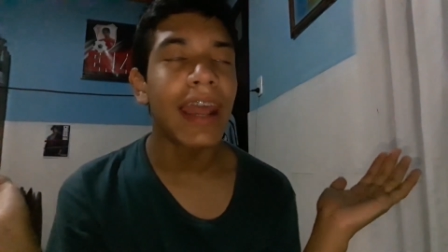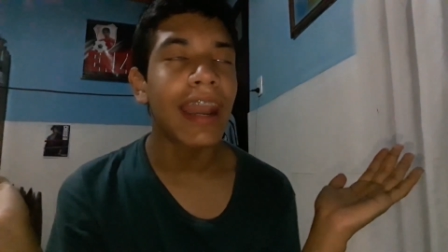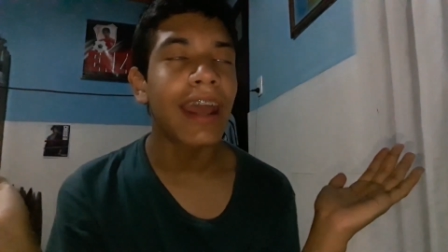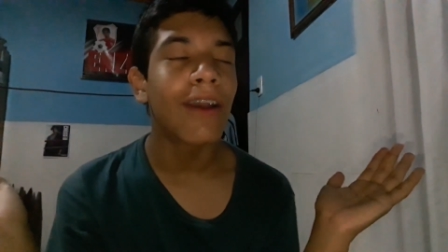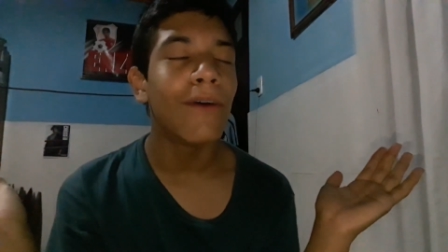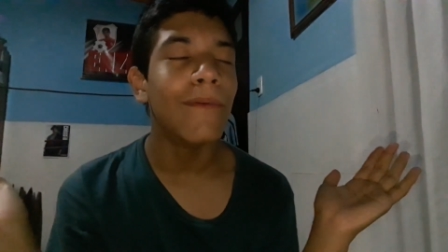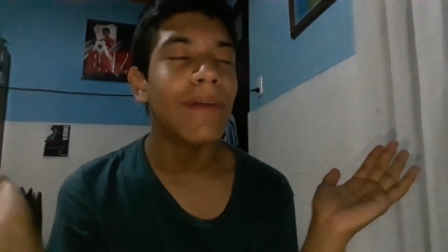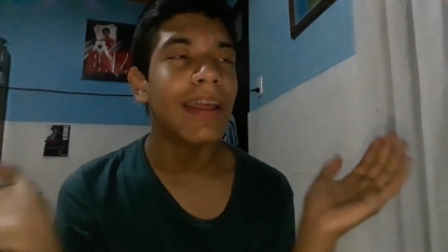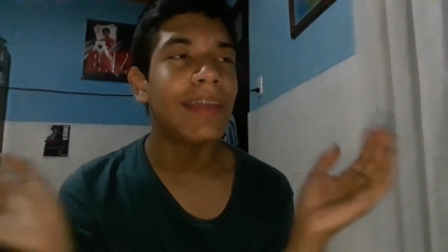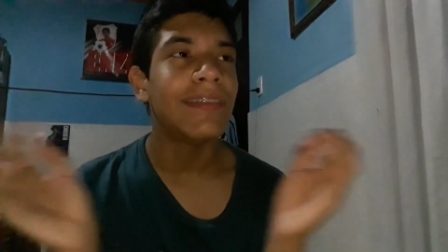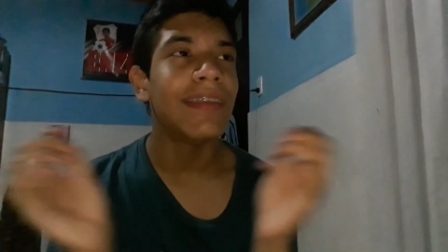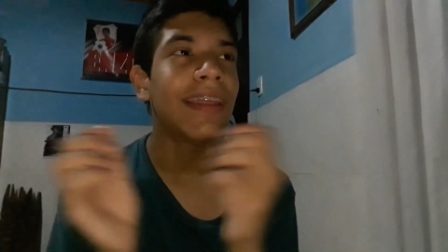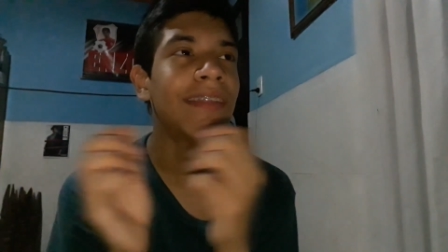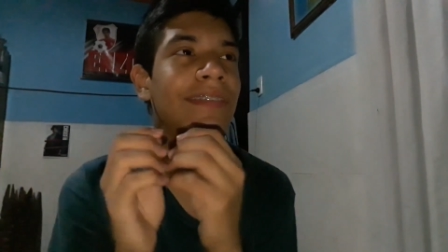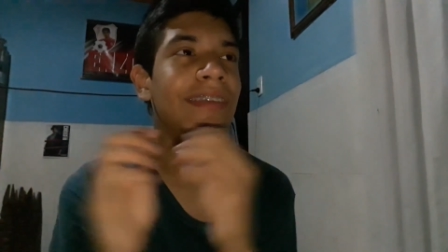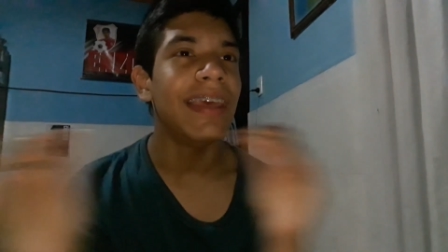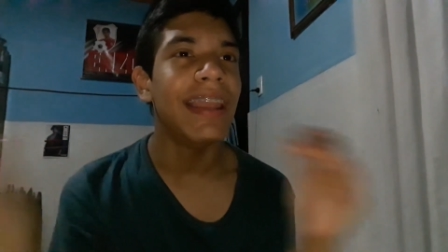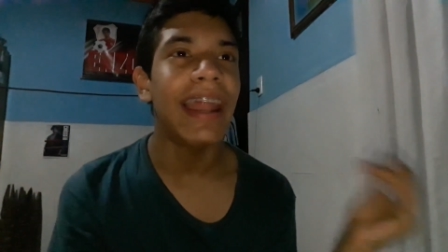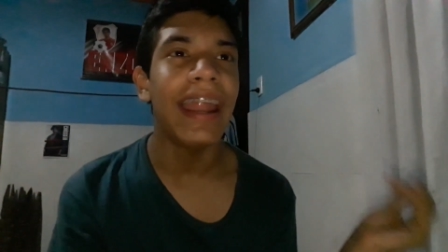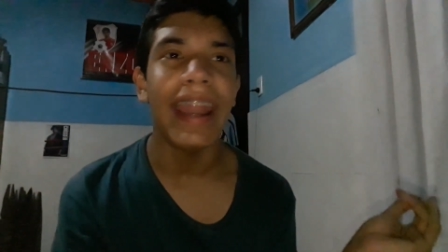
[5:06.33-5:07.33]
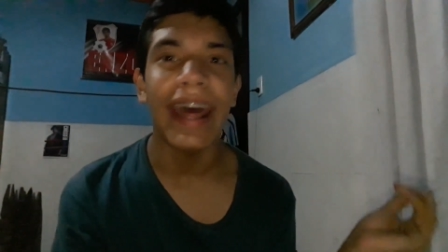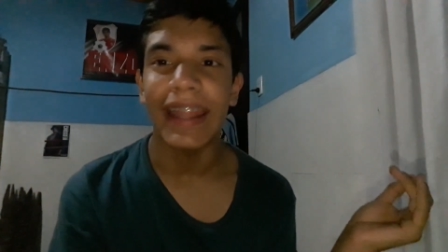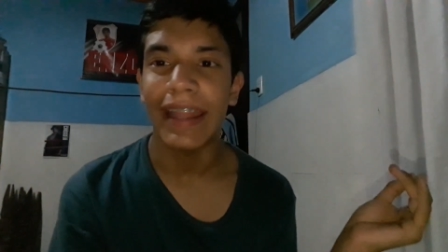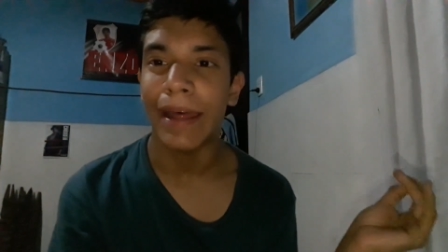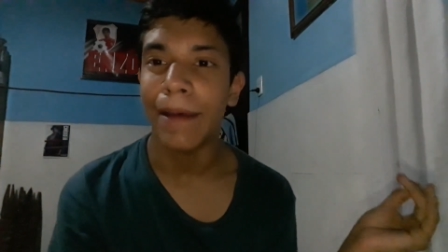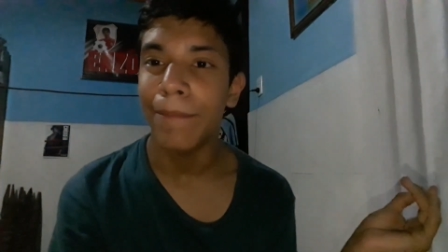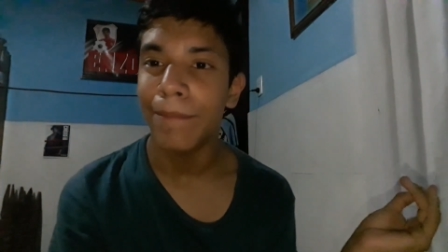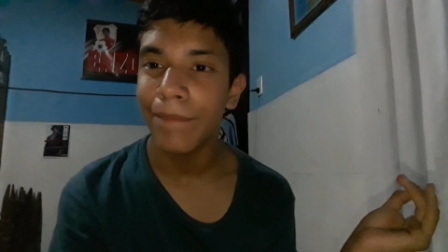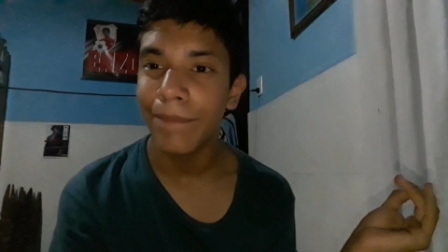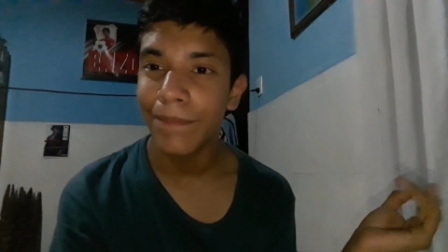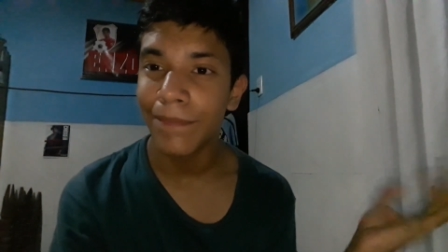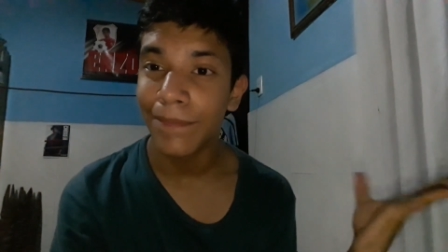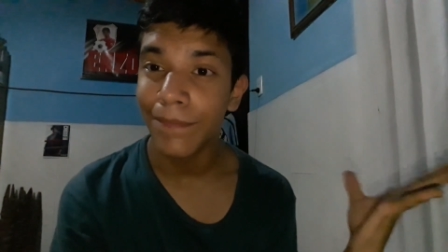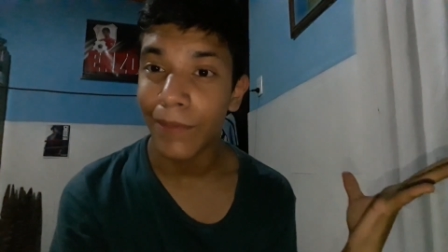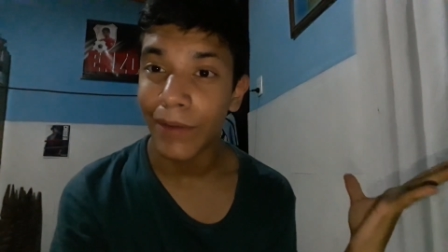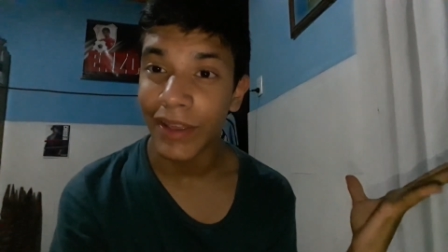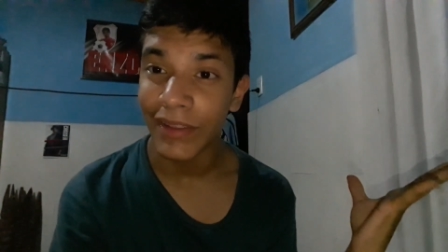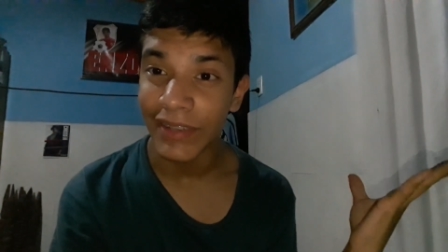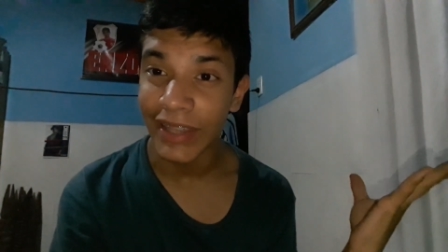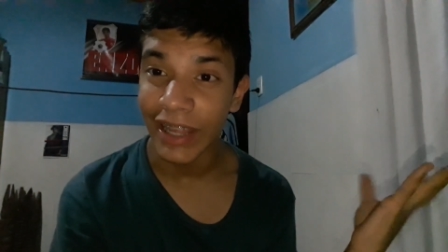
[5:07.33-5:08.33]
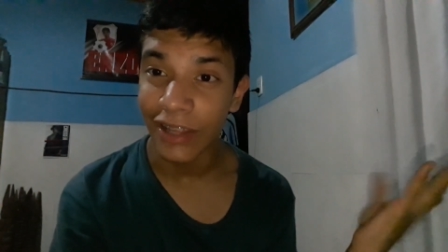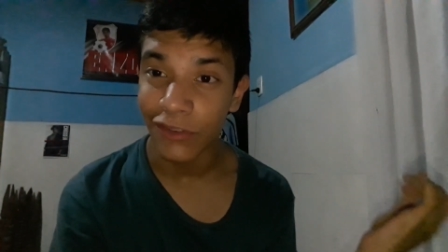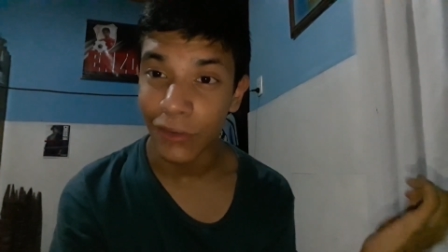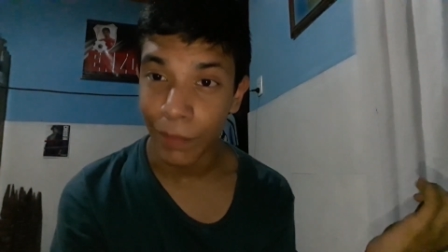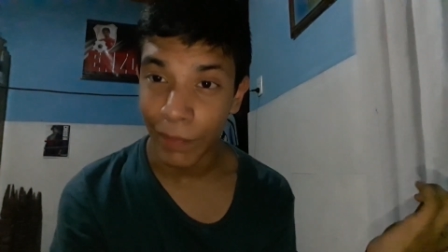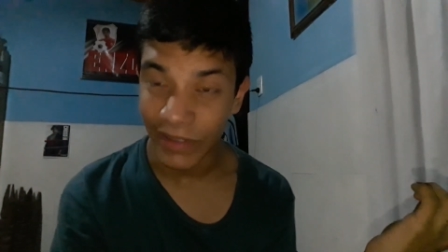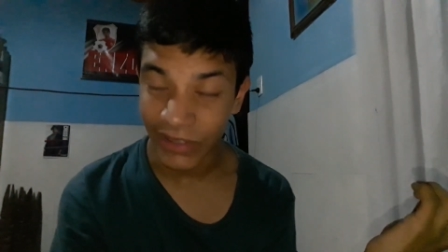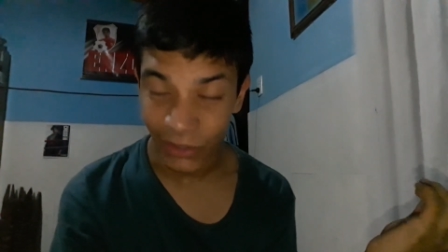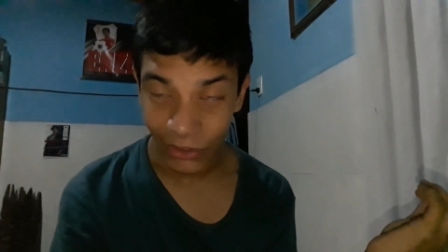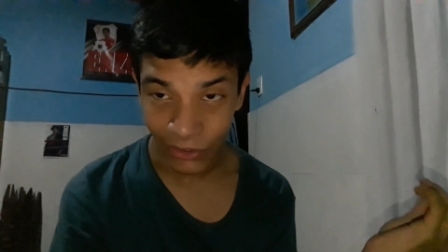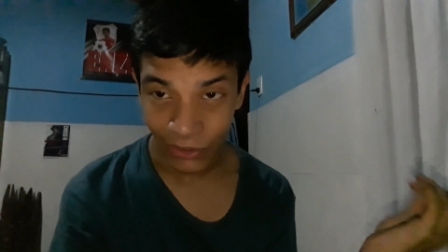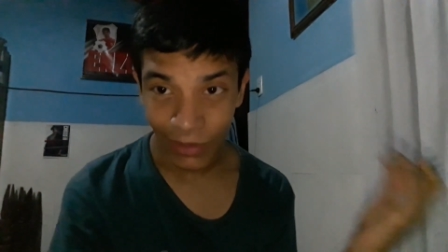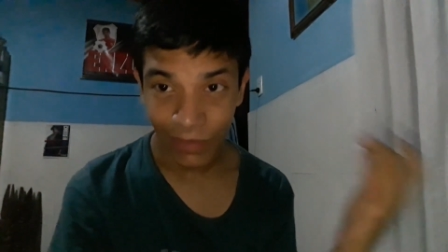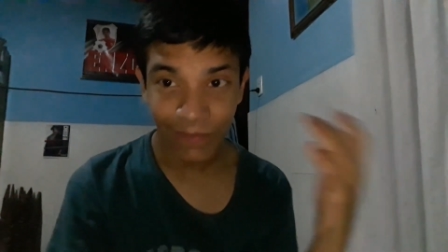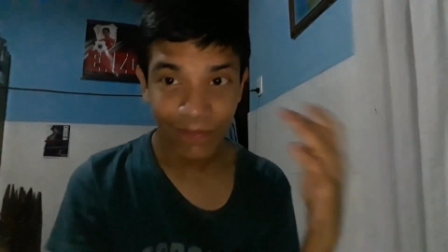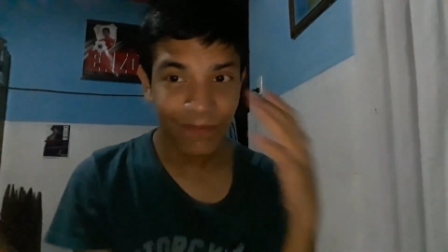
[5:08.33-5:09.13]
rejuvenecer así de la nada, porque sería sospechoso.